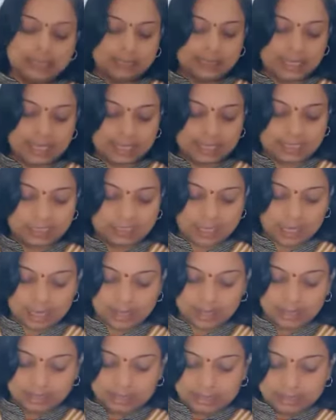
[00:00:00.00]
देखना
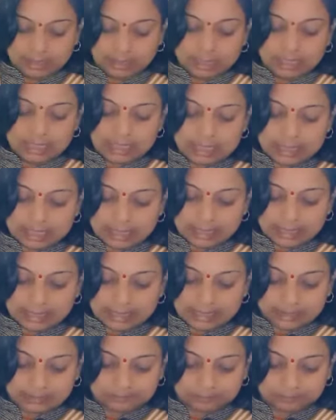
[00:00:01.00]
रह गए